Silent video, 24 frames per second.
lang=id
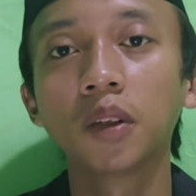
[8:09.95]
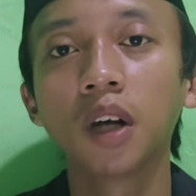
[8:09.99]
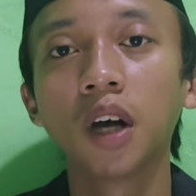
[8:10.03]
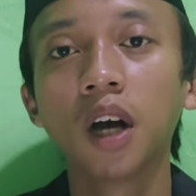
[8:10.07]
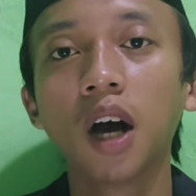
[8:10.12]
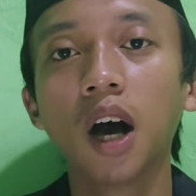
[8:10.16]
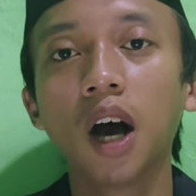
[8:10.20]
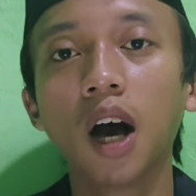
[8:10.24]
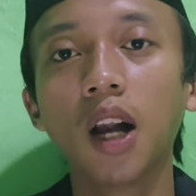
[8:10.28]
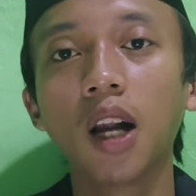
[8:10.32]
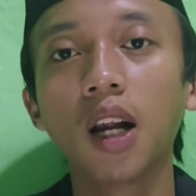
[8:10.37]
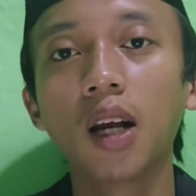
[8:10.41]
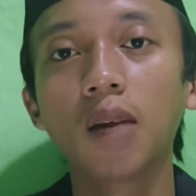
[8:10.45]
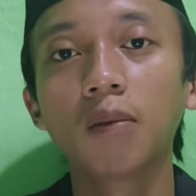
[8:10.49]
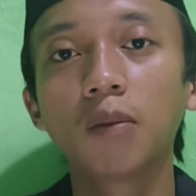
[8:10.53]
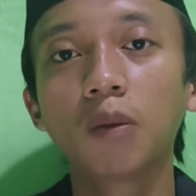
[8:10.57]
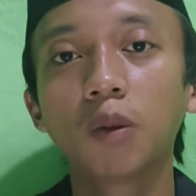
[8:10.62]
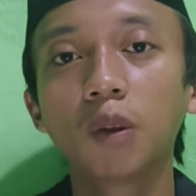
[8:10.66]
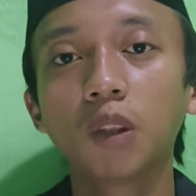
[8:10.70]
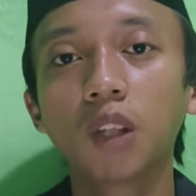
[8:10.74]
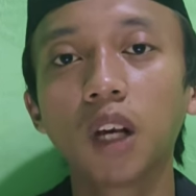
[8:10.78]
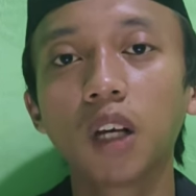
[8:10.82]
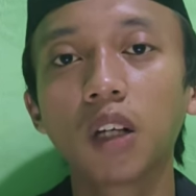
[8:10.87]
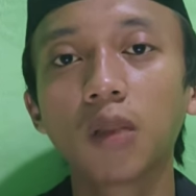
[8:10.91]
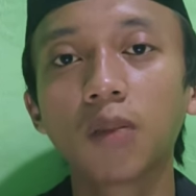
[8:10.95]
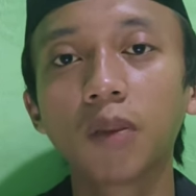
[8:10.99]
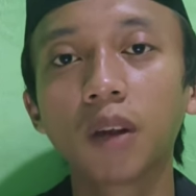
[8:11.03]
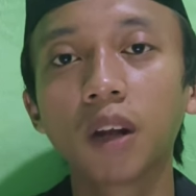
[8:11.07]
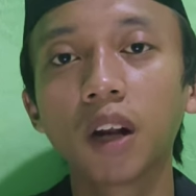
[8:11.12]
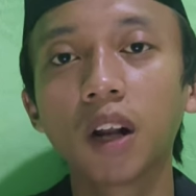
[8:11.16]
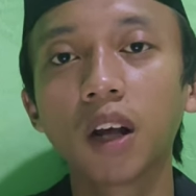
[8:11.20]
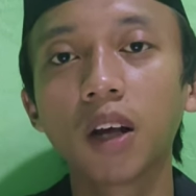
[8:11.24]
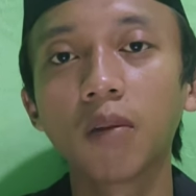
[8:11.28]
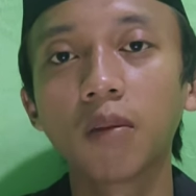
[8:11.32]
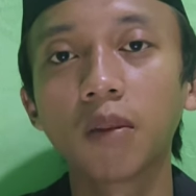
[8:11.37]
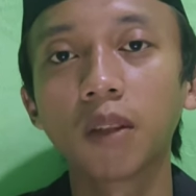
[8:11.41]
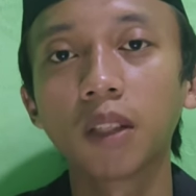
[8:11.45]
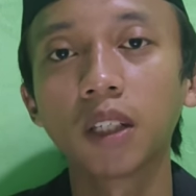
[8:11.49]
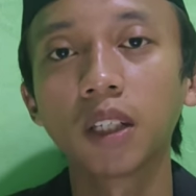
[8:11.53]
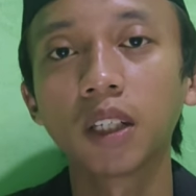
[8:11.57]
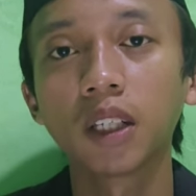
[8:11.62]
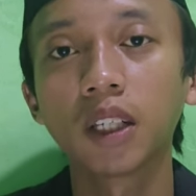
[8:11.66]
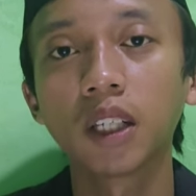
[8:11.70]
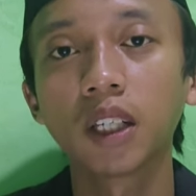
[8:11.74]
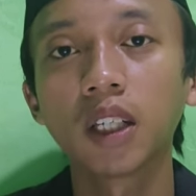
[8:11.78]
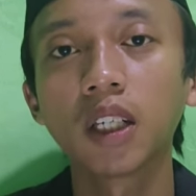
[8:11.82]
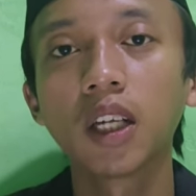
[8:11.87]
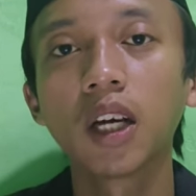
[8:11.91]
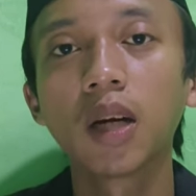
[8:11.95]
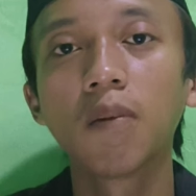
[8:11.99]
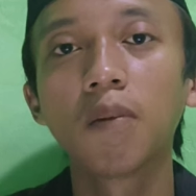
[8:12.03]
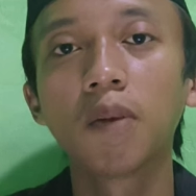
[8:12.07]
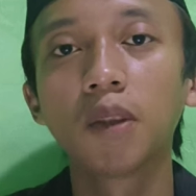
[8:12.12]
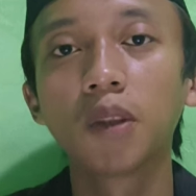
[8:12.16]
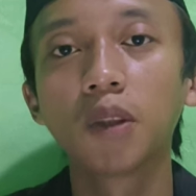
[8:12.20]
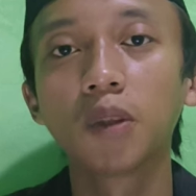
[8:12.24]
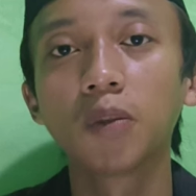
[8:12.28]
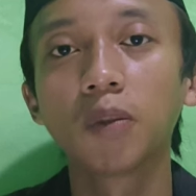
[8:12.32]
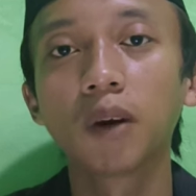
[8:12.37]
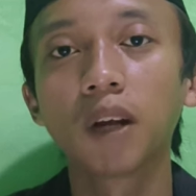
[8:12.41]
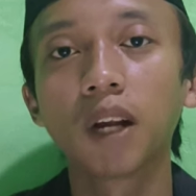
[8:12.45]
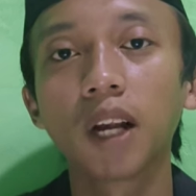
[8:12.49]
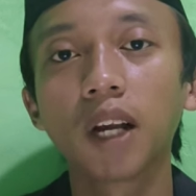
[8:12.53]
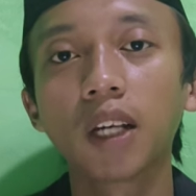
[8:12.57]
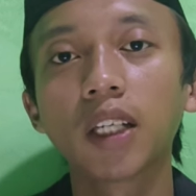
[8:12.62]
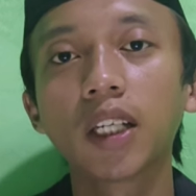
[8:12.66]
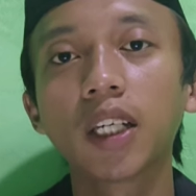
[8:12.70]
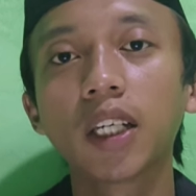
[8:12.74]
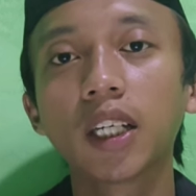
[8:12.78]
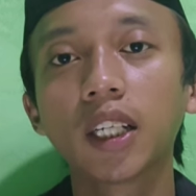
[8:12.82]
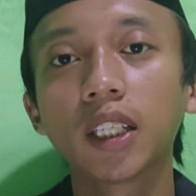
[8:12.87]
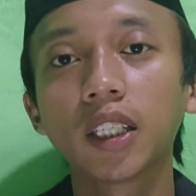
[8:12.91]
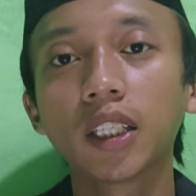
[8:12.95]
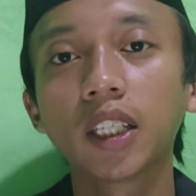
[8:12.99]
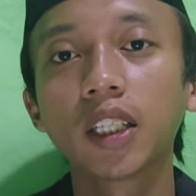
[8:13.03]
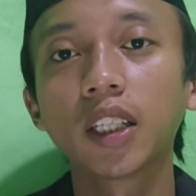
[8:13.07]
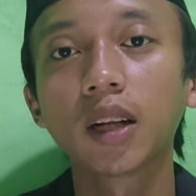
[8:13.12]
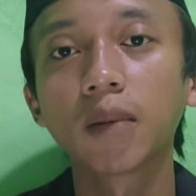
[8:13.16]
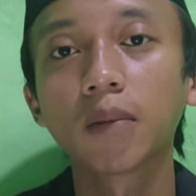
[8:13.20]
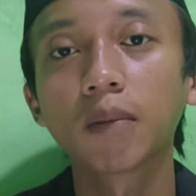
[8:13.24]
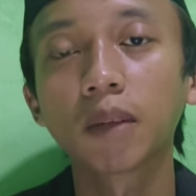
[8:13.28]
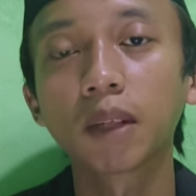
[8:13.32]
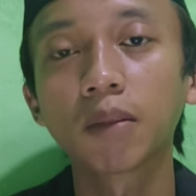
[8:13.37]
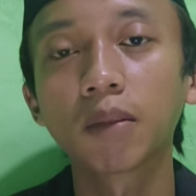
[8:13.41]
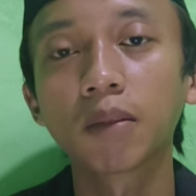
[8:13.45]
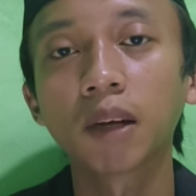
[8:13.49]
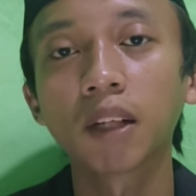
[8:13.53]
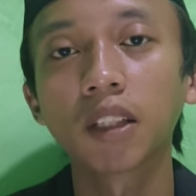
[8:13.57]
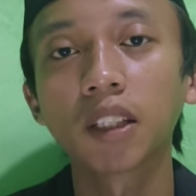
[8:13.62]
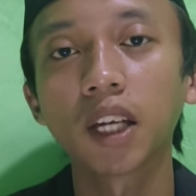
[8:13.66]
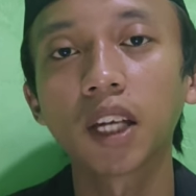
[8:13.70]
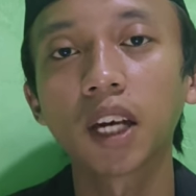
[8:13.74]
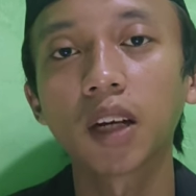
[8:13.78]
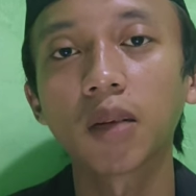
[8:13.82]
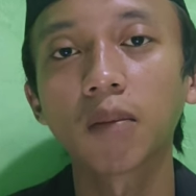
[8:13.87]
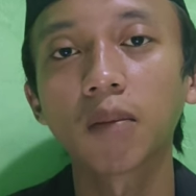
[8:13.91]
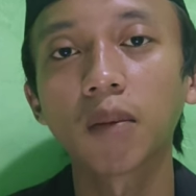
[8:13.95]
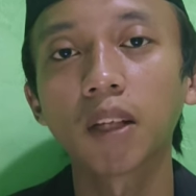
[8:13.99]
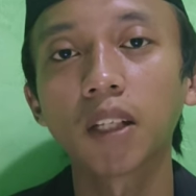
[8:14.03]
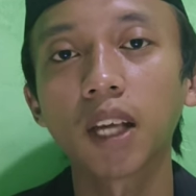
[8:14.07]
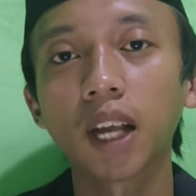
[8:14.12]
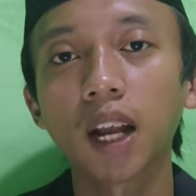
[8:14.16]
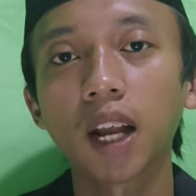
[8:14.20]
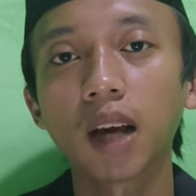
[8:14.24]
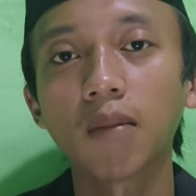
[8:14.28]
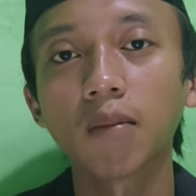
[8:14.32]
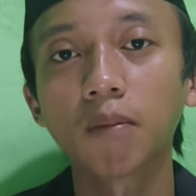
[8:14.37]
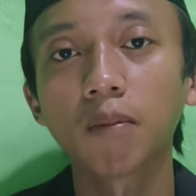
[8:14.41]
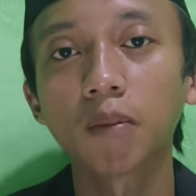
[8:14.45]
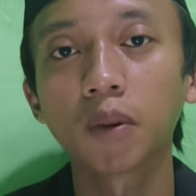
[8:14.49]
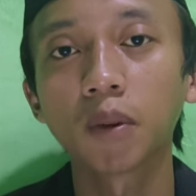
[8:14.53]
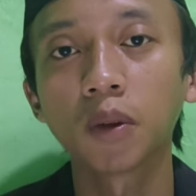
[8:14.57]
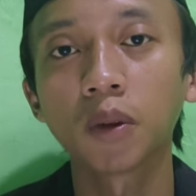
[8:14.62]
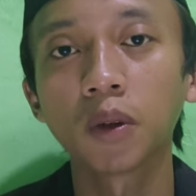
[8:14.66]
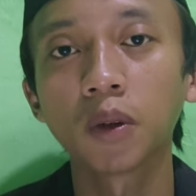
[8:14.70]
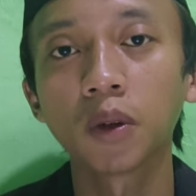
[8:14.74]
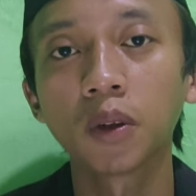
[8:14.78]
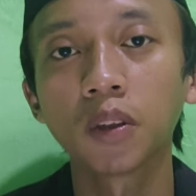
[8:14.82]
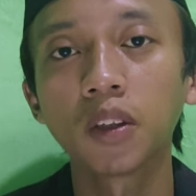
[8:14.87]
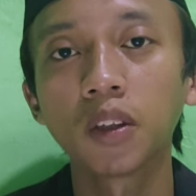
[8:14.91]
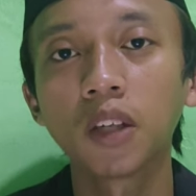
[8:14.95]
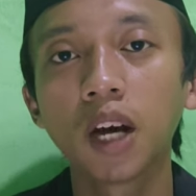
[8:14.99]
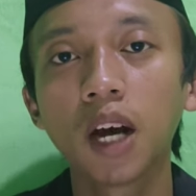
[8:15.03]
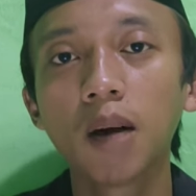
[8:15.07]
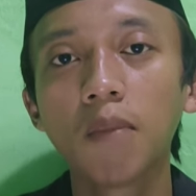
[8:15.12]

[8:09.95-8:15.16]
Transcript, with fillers: Alhamdulillah alamin berjumpa lagi di channel Prima Syahrmania Lampung